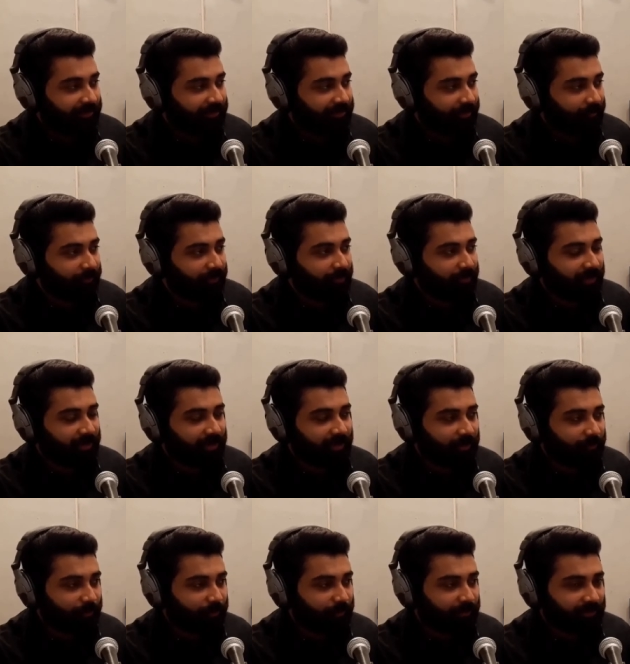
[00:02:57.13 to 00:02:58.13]
सबसे पहले
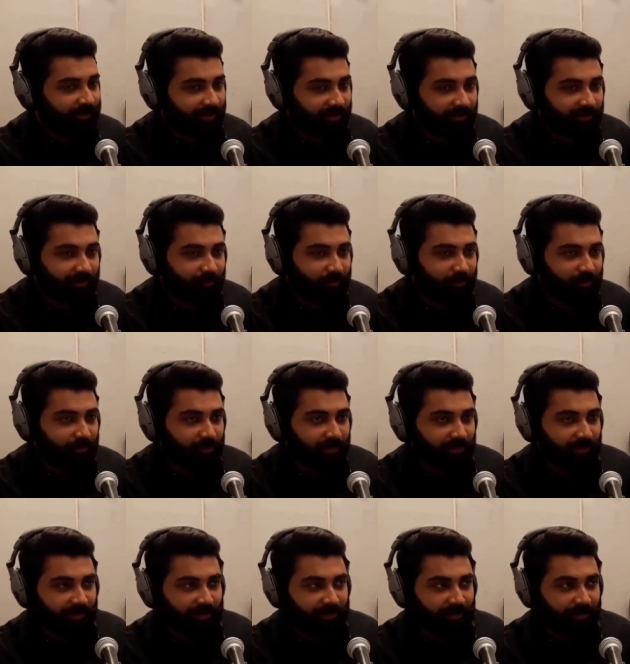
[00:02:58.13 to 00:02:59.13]
आपको स्किल्स अपनी
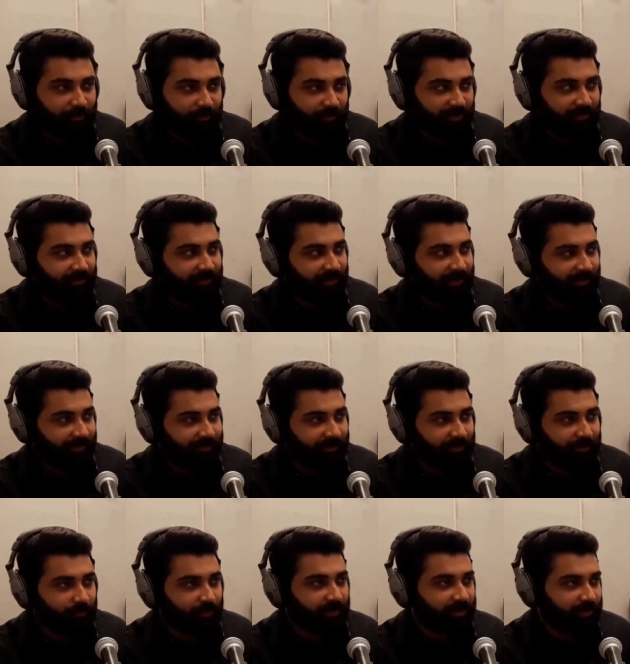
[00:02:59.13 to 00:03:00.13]
बनानी है अपना स्किल
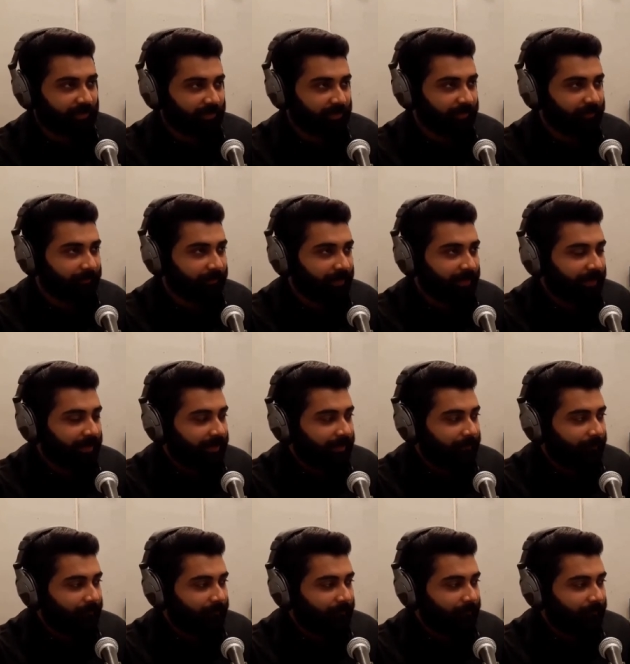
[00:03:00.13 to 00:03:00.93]
सेट बनाना है ठीक है